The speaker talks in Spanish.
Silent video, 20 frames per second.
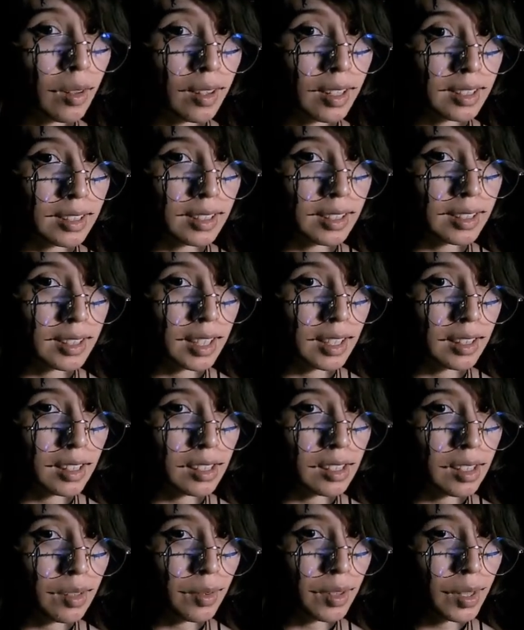que se trata
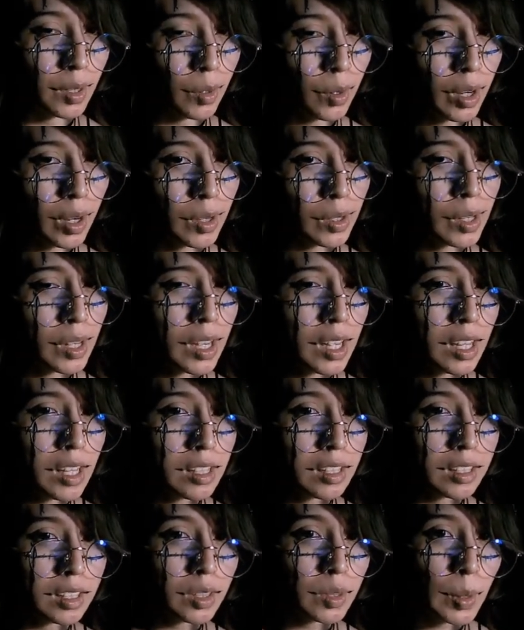este videojuego.
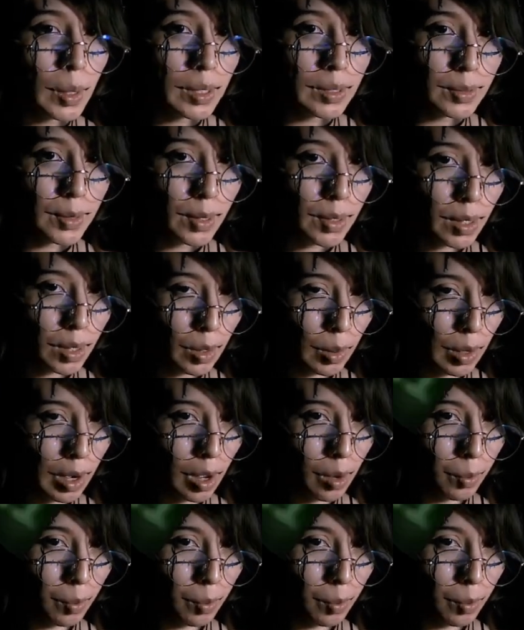Si no has tenido la